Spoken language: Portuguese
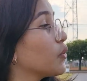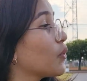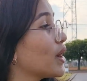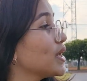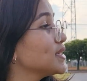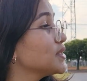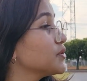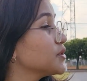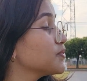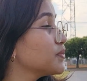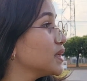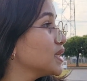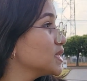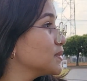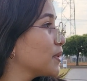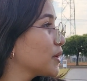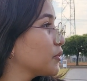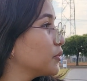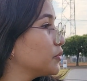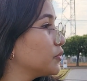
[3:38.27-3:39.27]
Quais são os
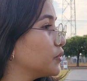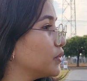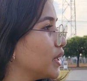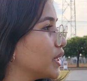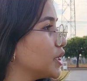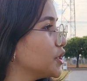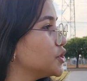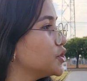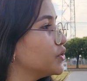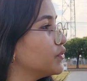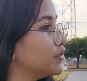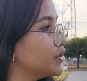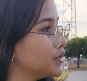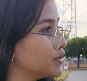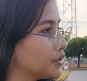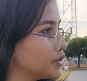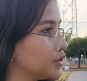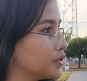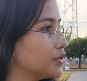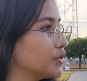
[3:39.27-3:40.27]
planos para a cultura aqui de Novo
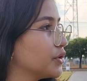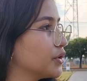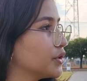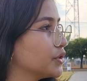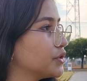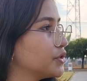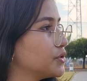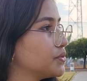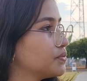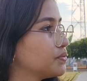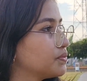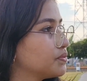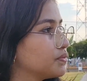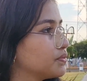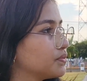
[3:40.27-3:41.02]
Horizonte do Norte?